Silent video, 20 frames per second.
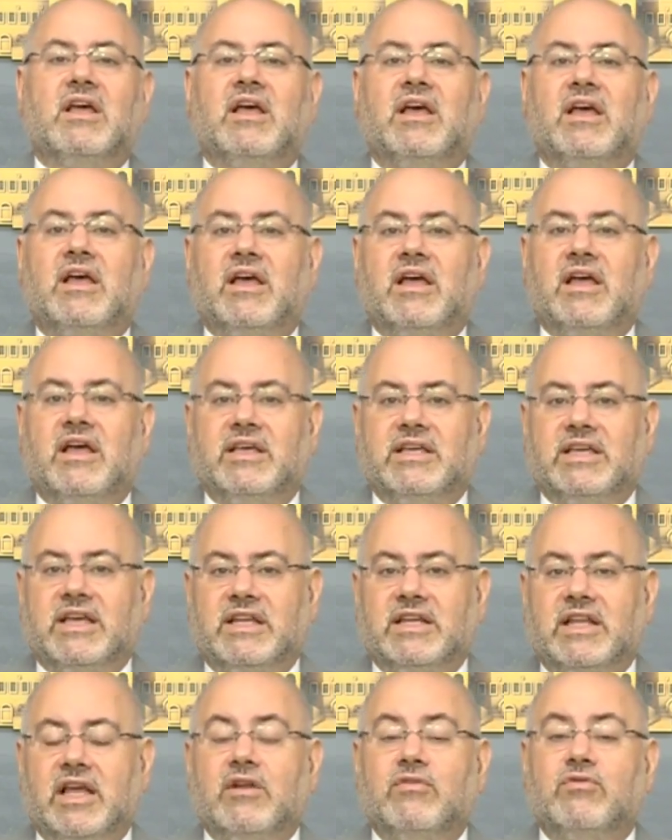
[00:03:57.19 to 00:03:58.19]
آه،
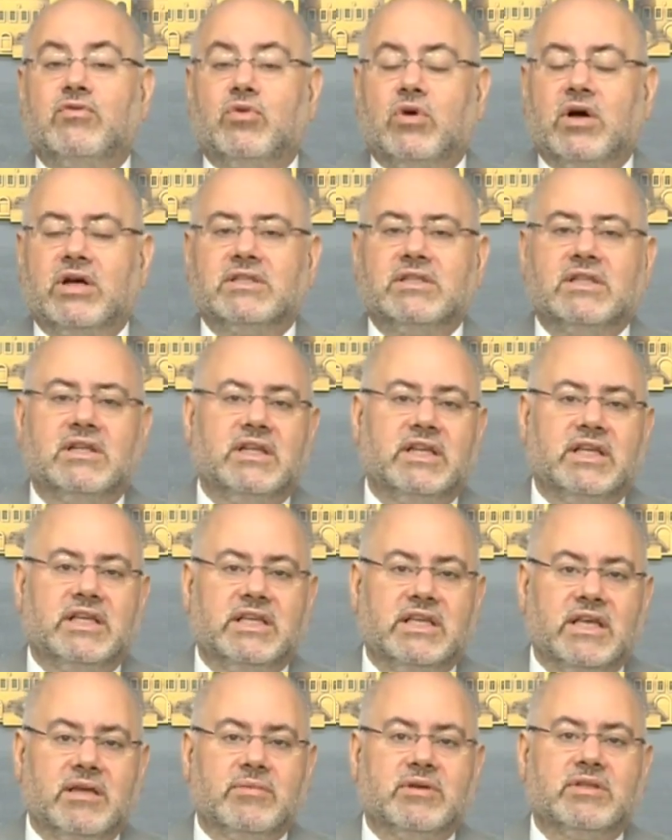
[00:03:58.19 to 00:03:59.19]
يعني الفروقات اللي
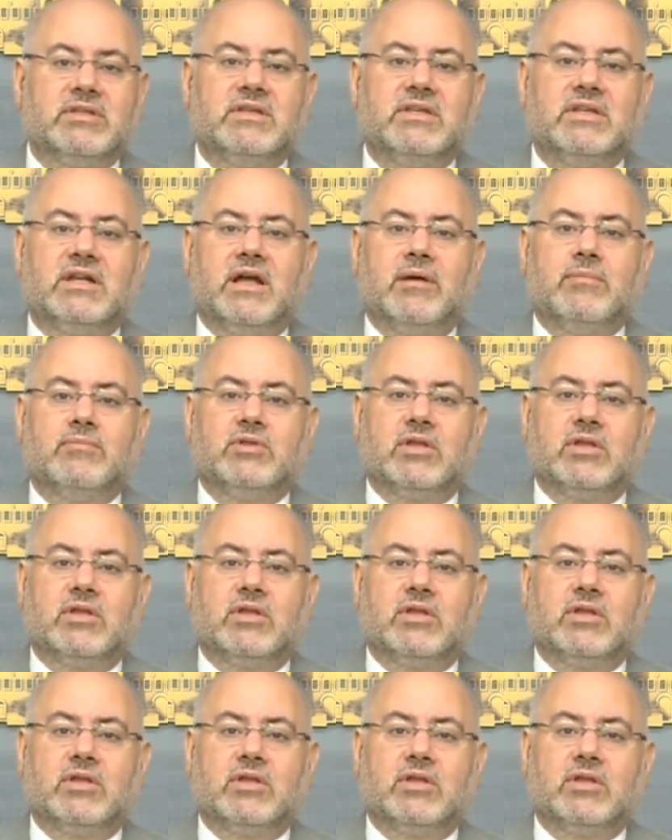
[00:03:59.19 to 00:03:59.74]
أيام كتير عم